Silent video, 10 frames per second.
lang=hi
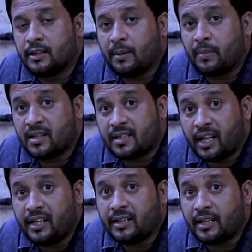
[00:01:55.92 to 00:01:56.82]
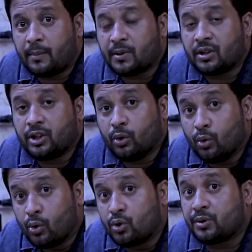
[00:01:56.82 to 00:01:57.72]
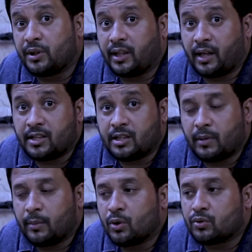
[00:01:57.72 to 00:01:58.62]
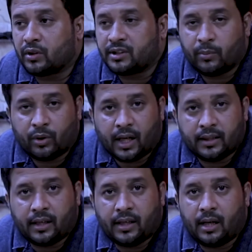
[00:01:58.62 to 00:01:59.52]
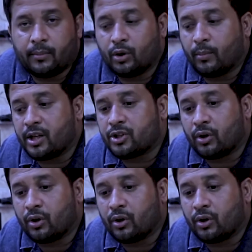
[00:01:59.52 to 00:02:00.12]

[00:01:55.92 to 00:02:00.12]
जब लसानी इंतहा पसंदी अरूज थी कराची में हमने उस वक्त इसकी बुनियाद रखी हमने नुमाइश